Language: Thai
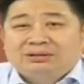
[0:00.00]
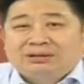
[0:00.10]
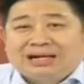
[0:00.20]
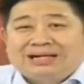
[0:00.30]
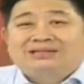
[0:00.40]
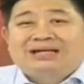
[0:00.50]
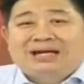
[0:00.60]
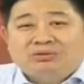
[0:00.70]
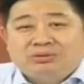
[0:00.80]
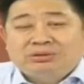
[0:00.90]
ใครจะเสีย
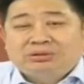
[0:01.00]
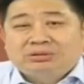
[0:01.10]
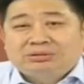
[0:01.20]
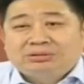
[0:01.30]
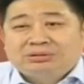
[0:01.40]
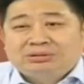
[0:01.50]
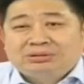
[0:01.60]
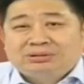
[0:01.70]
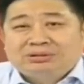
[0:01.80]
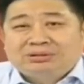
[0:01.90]
ให้คุณ
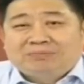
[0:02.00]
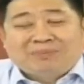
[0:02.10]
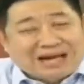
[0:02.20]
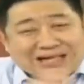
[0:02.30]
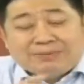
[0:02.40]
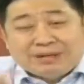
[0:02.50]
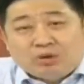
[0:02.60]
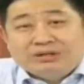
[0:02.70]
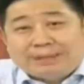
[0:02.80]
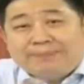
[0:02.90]
มันอาจจะมีค
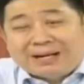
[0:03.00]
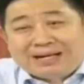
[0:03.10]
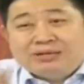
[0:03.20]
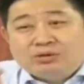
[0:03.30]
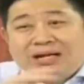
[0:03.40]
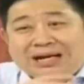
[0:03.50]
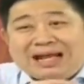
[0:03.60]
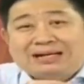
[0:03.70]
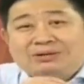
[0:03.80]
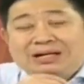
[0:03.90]
นจำเป็นในช่วงแร
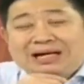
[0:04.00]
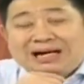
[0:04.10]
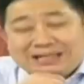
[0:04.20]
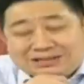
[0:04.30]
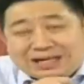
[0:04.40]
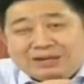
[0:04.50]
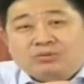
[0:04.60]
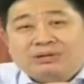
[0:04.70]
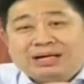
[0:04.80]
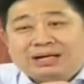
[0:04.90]
กๆเท่านั้นนะใครจะเสียให้
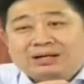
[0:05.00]
คุณฮะ